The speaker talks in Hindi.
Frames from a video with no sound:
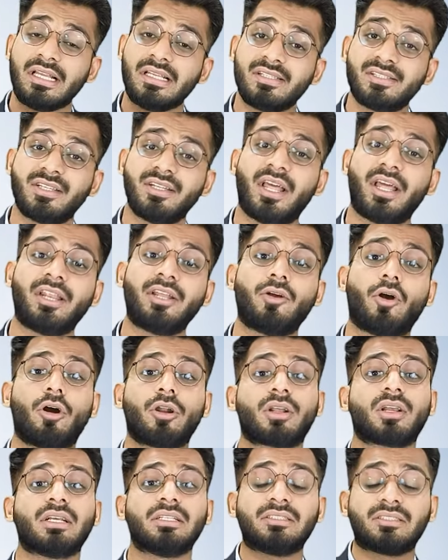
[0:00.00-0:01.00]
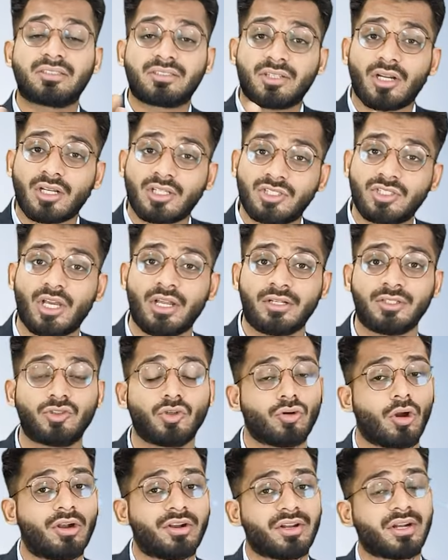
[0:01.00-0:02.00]
इंजीनियरिंग और कंस्ट्रक्शन जो
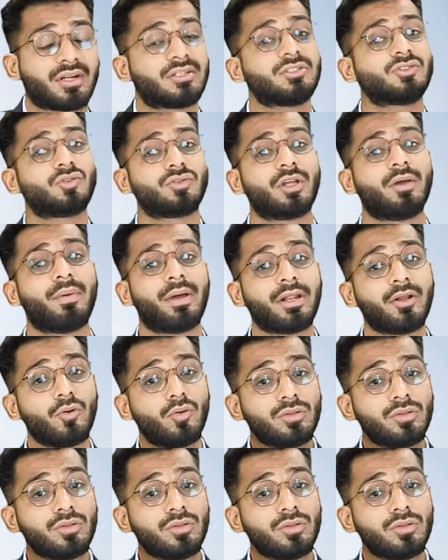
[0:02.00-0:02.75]
कॉन्ट्रैक्टर्स होता है हमारे